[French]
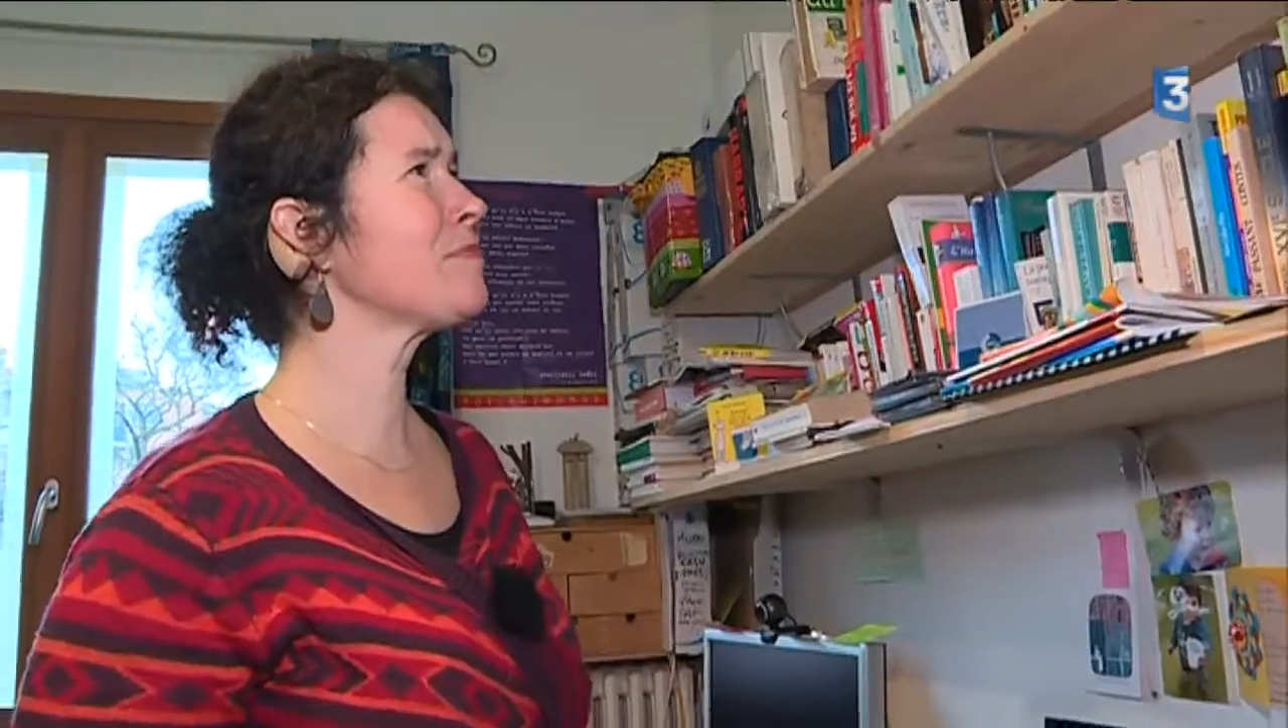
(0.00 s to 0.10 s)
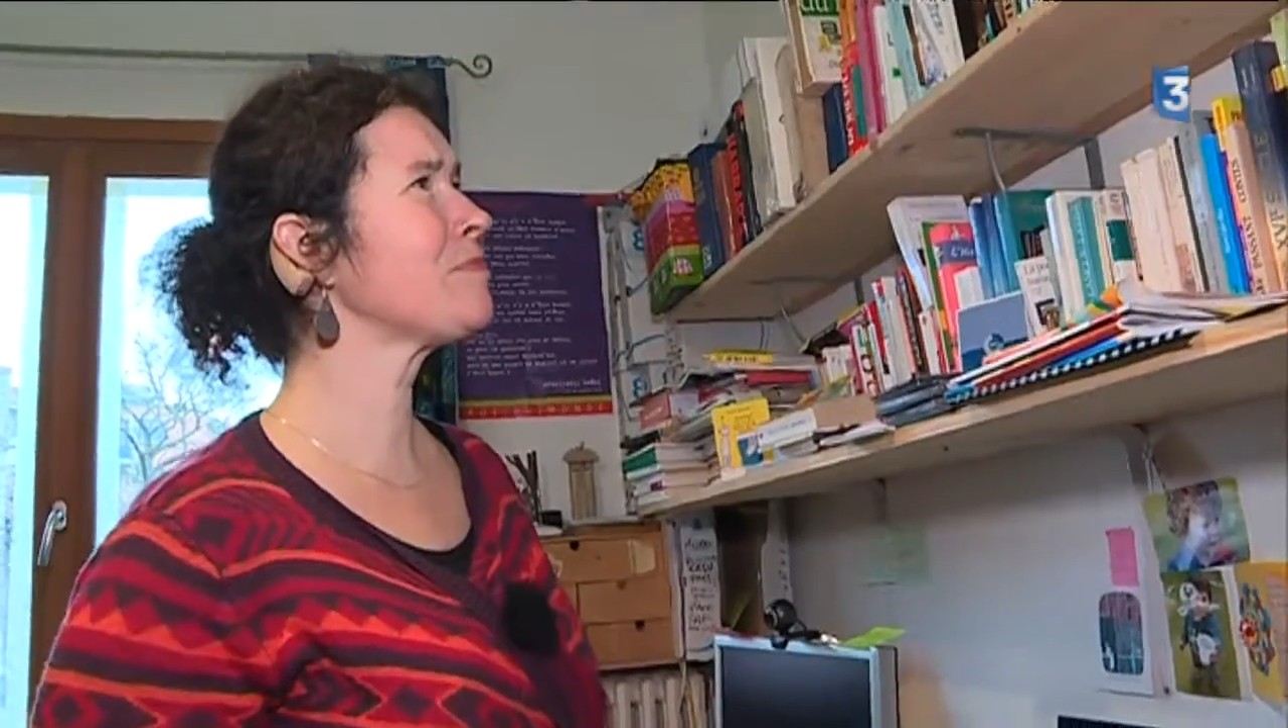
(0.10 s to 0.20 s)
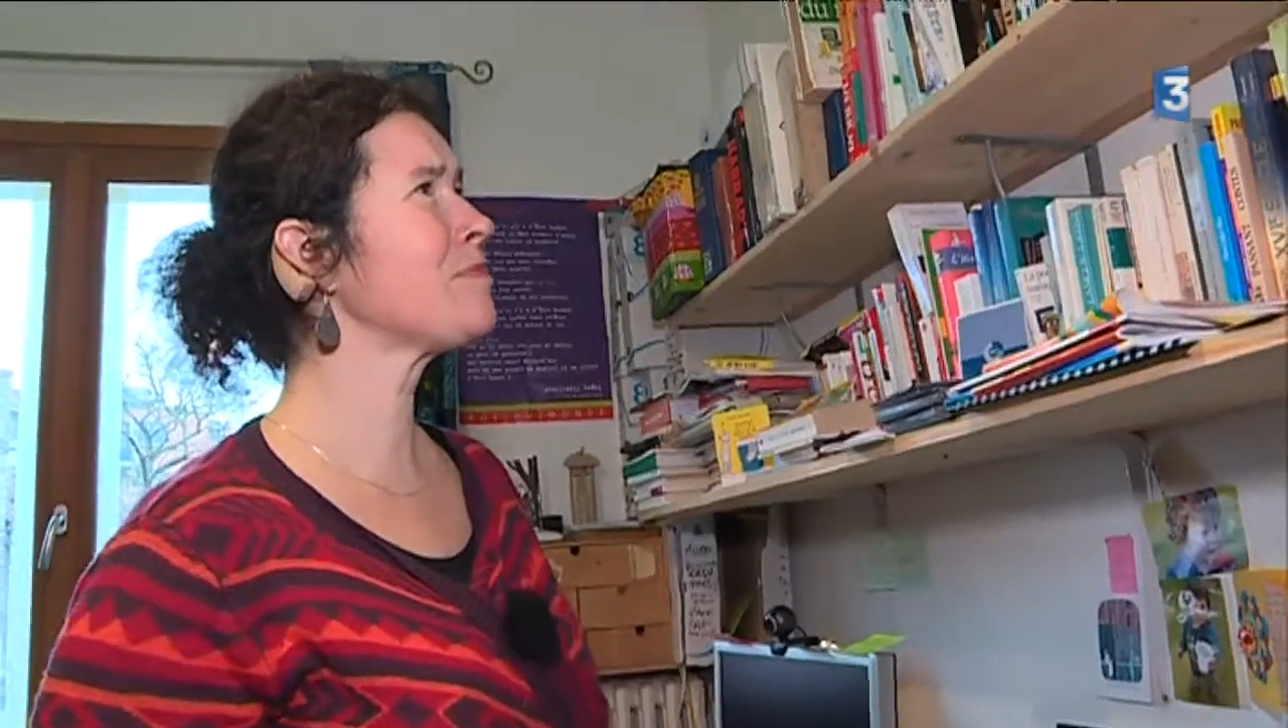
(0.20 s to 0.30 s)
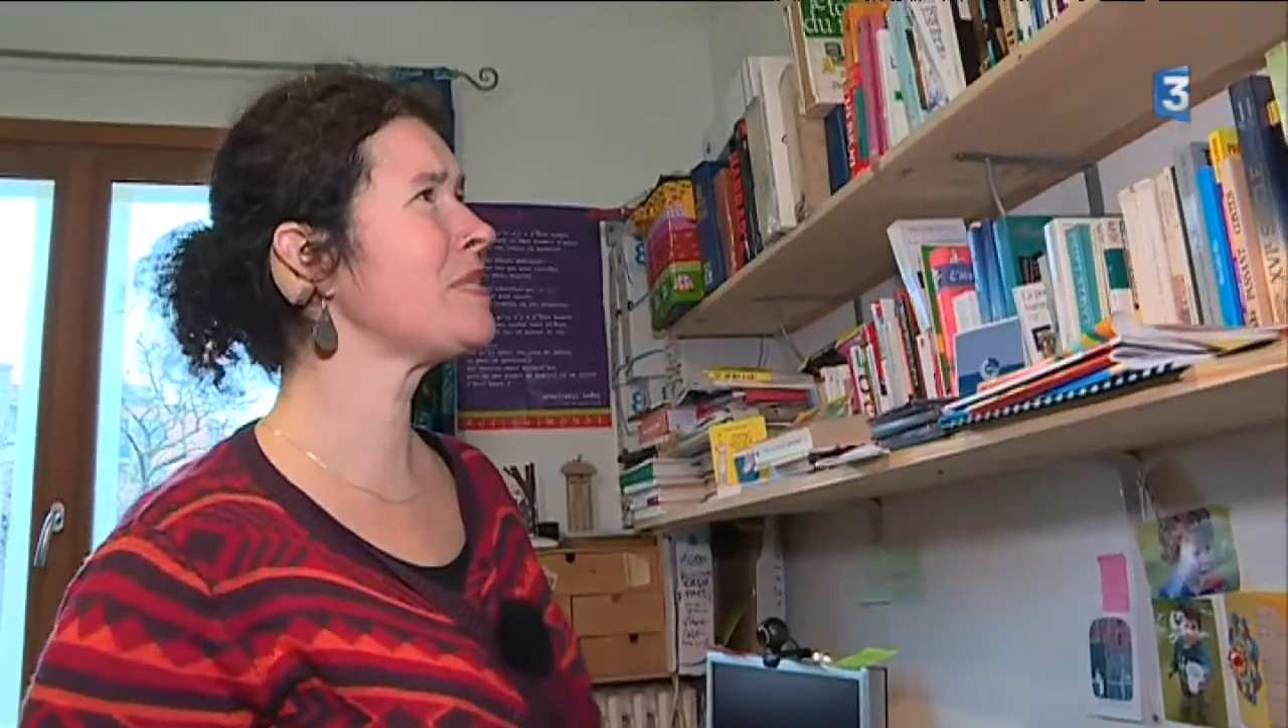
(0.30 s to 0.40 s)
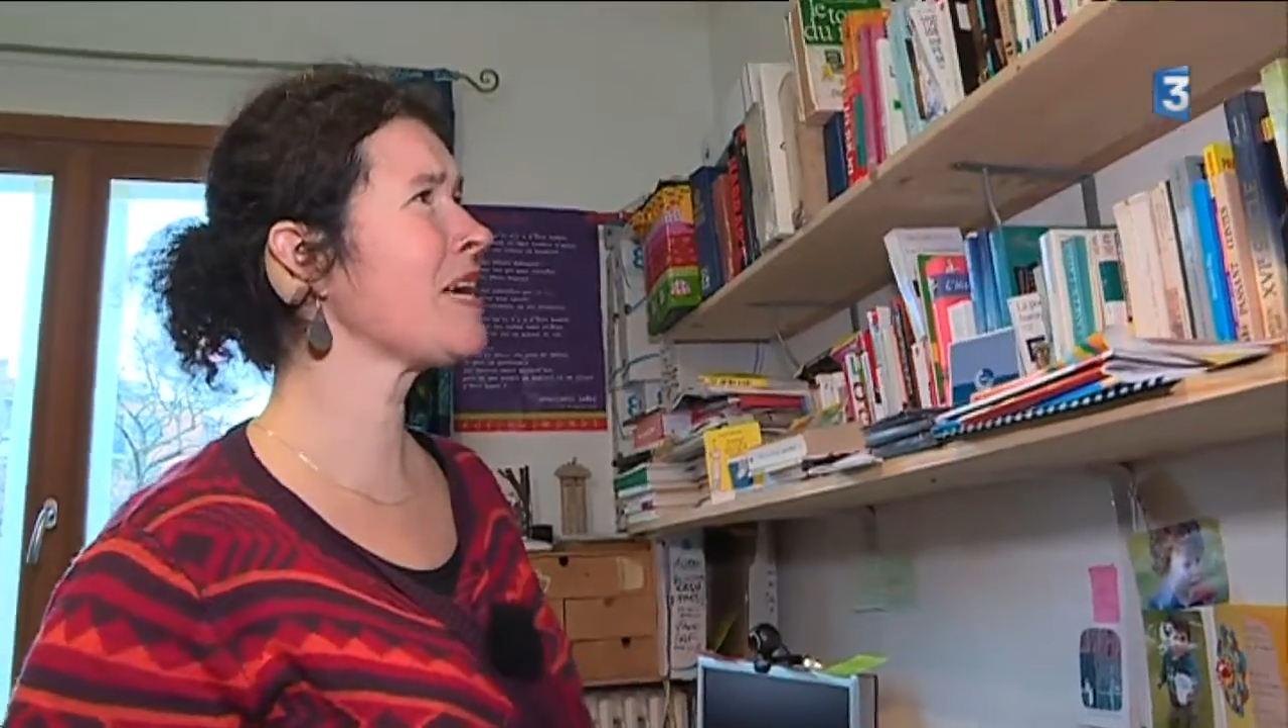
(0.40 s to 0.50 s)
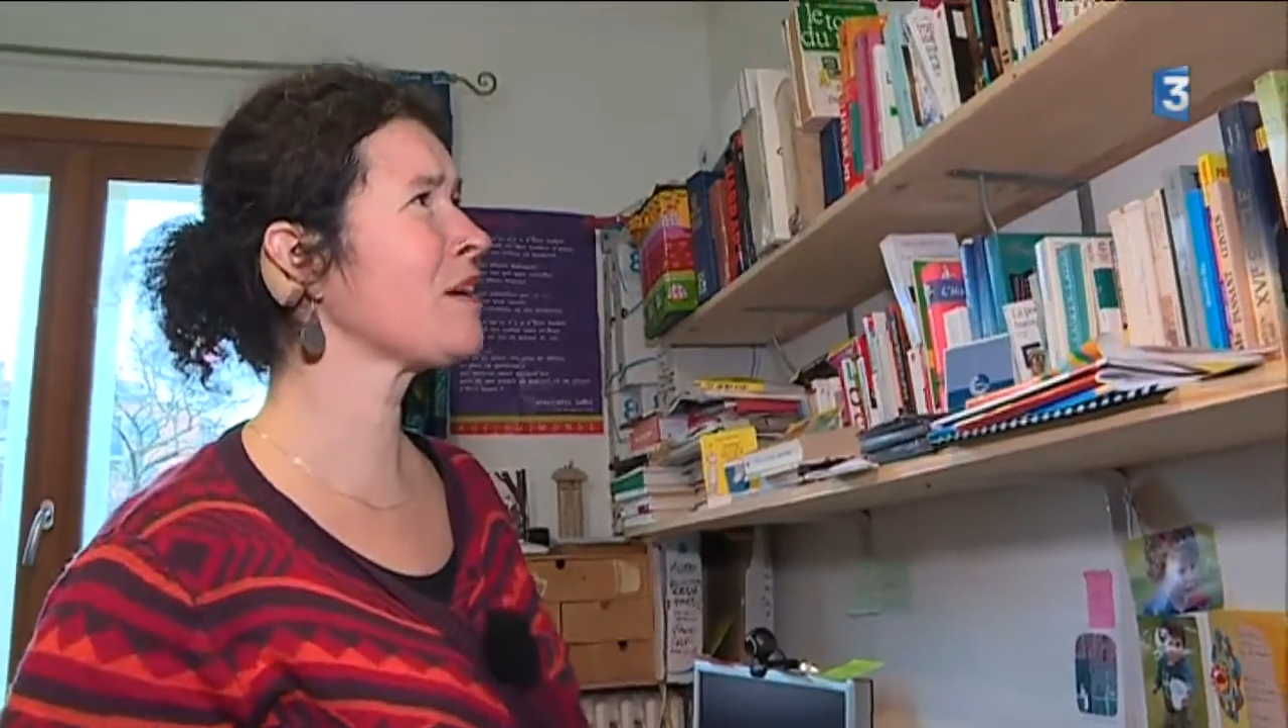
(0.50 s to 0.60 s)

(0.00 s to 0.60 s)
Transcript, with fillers: bien